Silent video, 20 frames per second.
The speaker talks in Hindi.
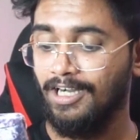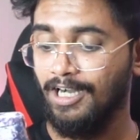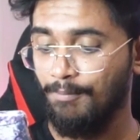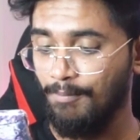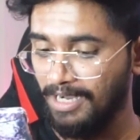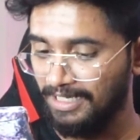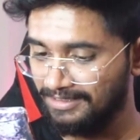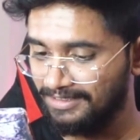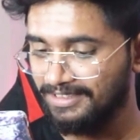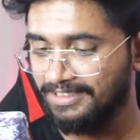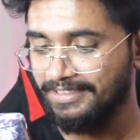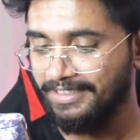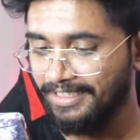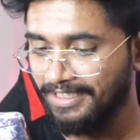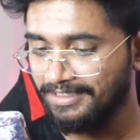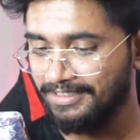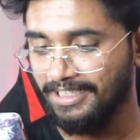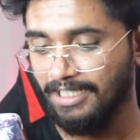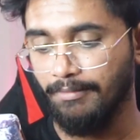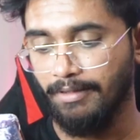हमाद
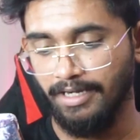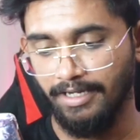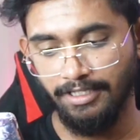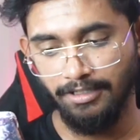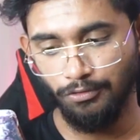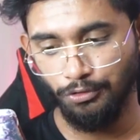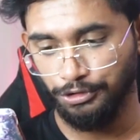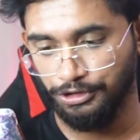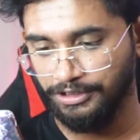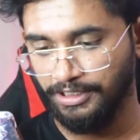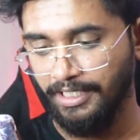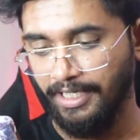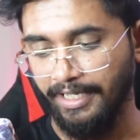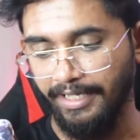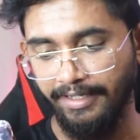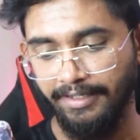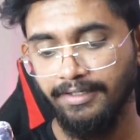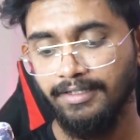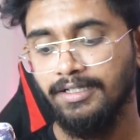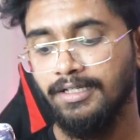सिद्दीकी से हमारा एक क्वेश्चन
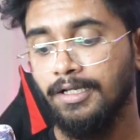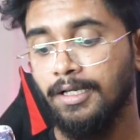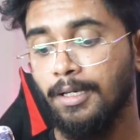आया है